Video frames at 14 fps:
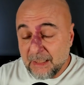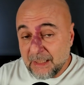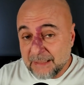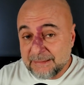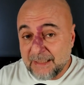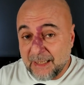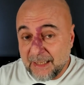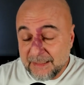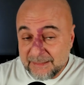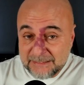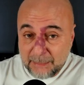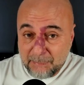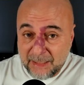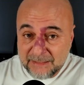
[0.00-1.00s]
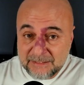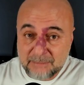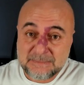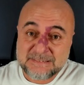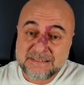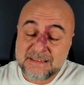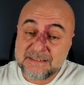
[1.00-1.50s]
Hatta aylıkta
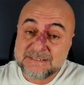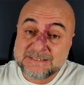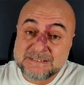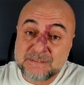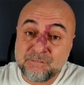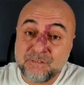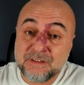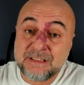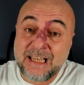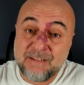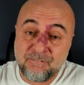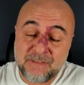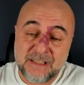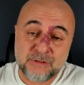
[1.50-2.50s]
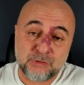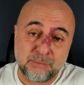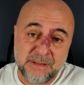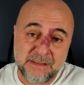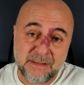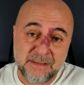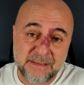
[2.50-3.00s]
baktığımızda sıfır enflasyon
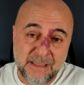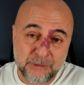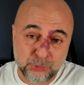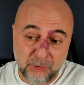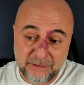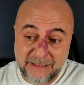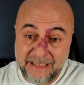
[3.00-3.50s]
beklenirken şu anda